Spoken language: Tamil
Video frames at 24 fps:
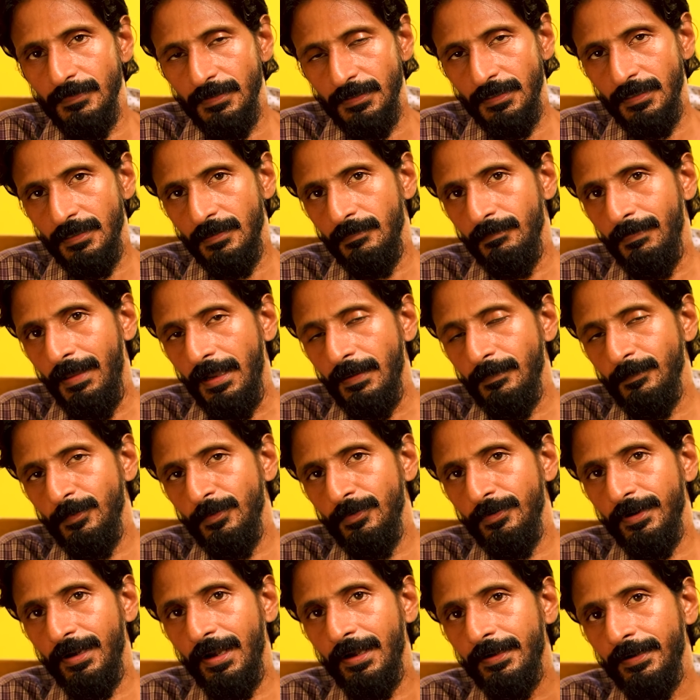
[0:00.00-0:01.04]
அந்த பேக்
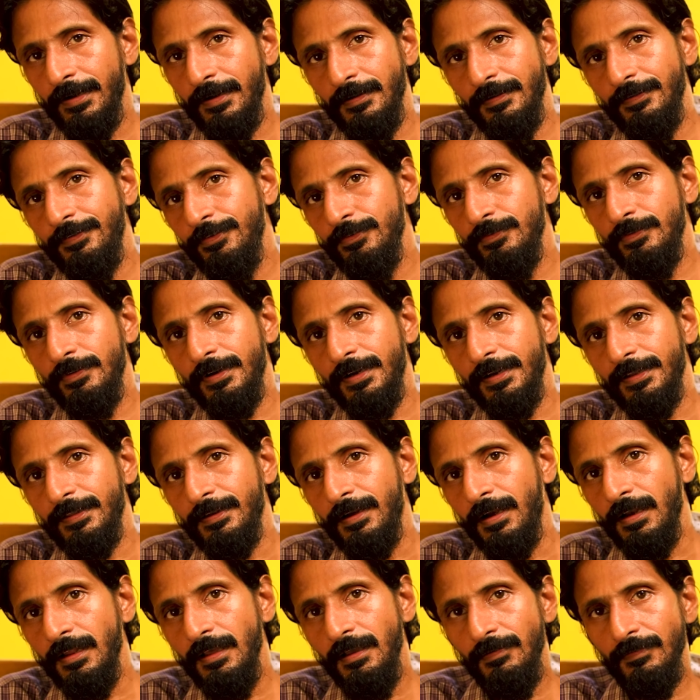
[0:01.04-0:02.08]
போன் ரிலேட்டட் இஷ்யூஸ்
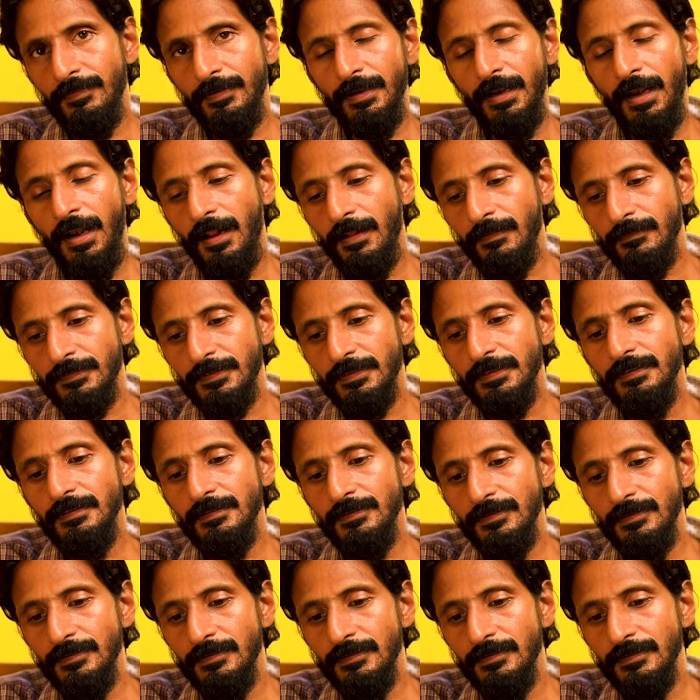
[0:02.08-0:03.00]
இருக்கிறதுனால அவங்களெல்லாம் வந்து